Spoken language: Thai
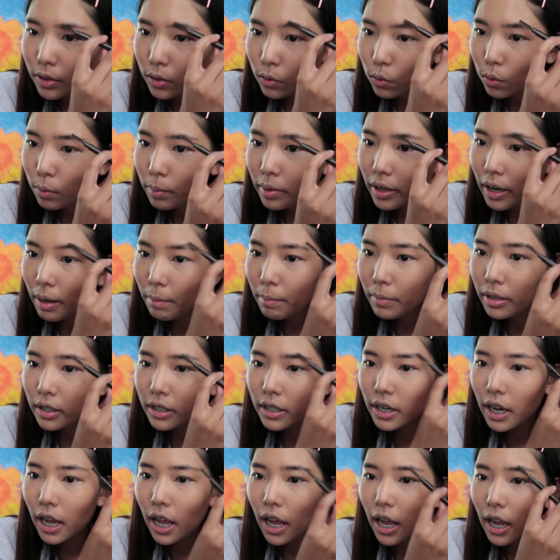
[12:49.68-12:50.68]
ดูเป็นธรรม
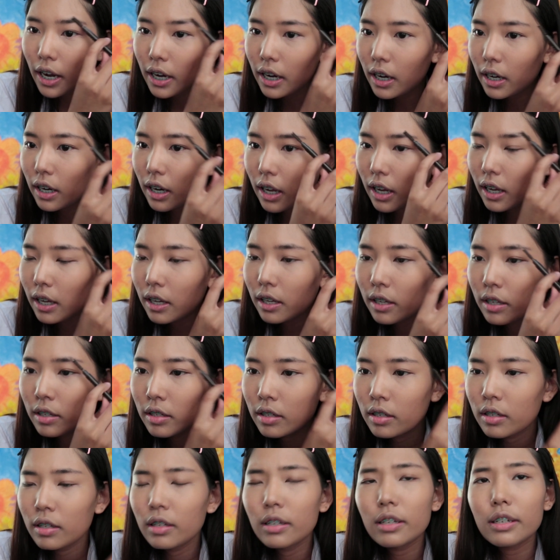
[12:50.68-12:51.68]
ชาตินะ
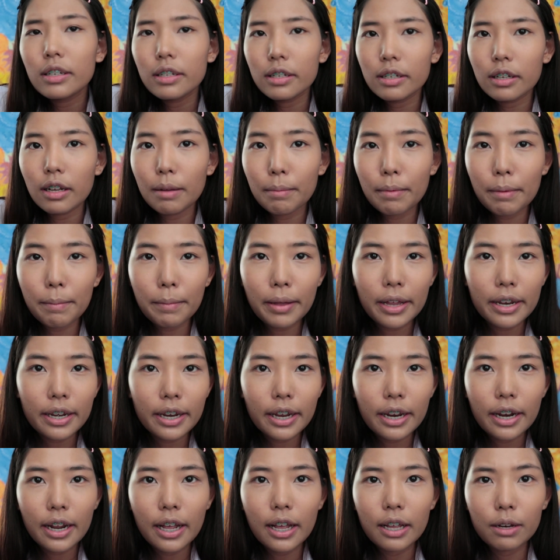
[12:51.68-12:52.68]
ก็ประมาณ
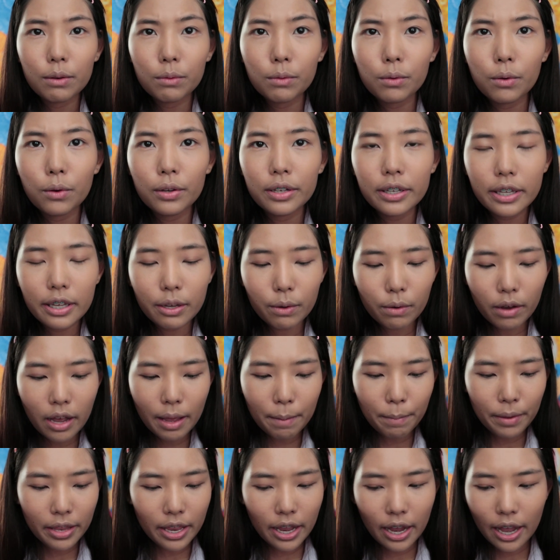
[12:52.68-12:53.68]
นี้นะคะทุกคนคิ้วใค
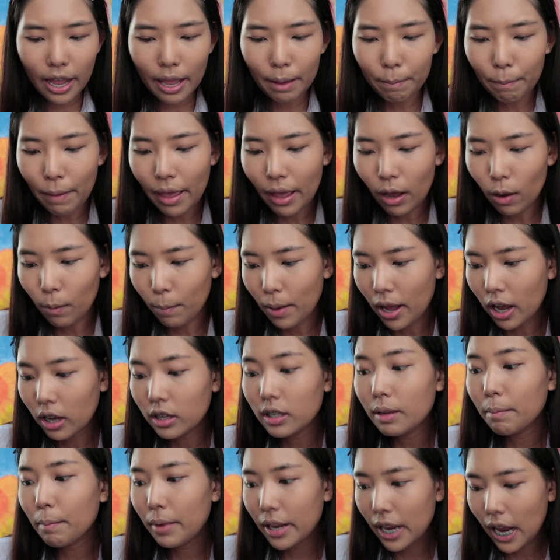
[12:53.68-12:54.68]
รเป็นยังไงแปรงออกมา
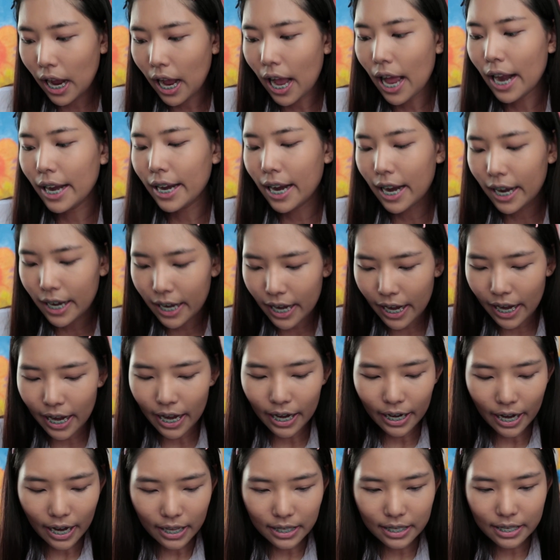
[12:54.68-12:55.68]
ก็จะเป็นอย่างนั้นนั่นเอ
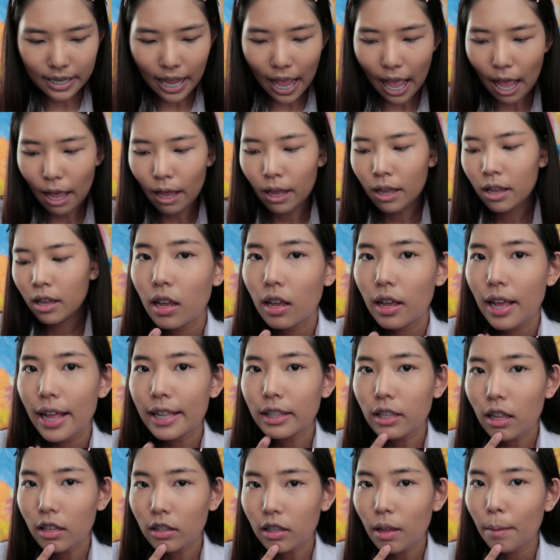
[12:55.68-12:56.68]
งนะจ๊ะ
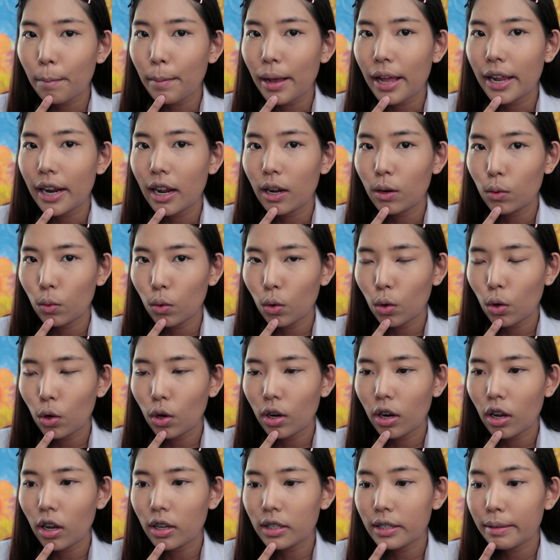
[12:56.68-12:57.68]
ขั้นตอนต่อมานะคะทุกค
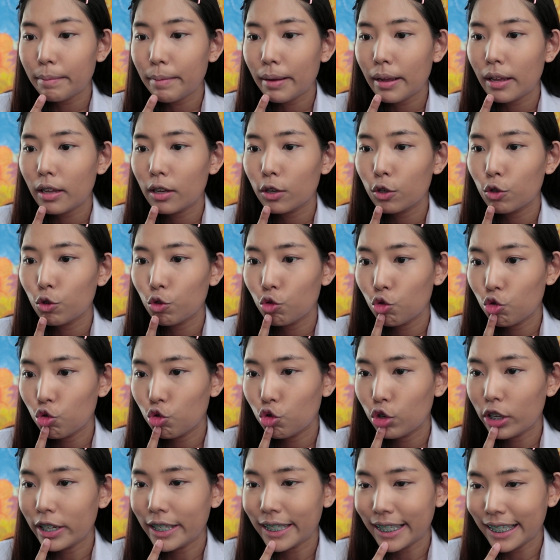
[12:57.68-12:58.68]
นเราก็จะมาดู
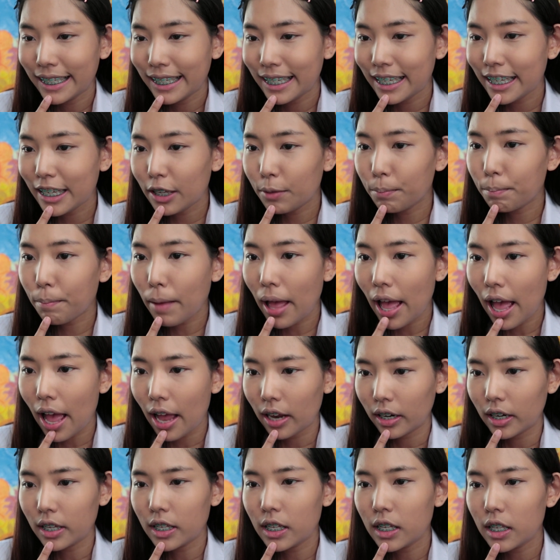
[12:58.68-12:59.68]
กันที่ปา
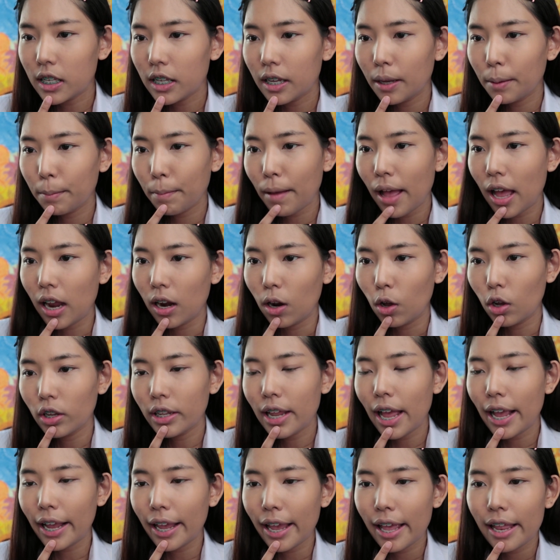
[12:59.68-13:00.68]
กนะจริงๆปากเราก็
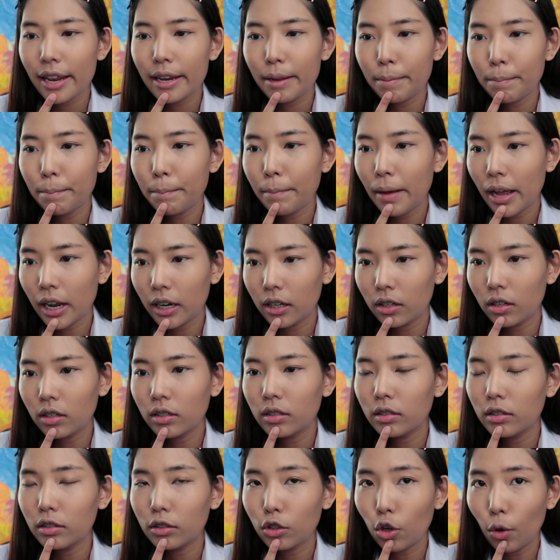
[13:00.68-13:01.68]
ทาแค่ลิปมันก็
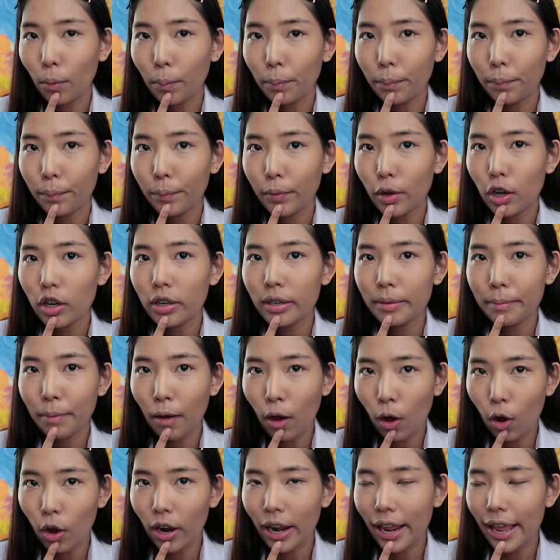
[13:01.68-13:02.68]
คือจบก็คือ
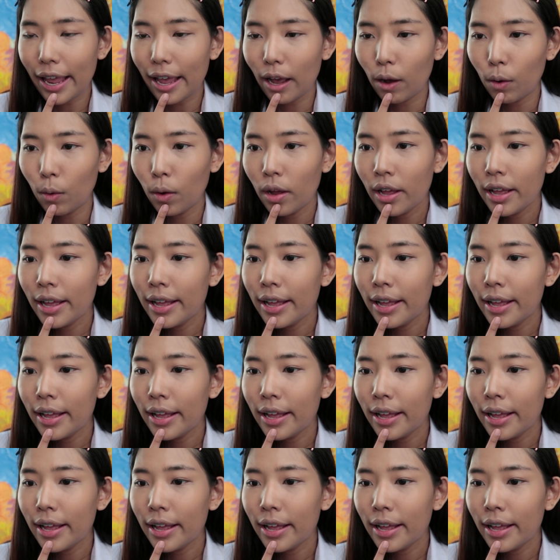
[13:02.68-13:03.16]
พอแล้ว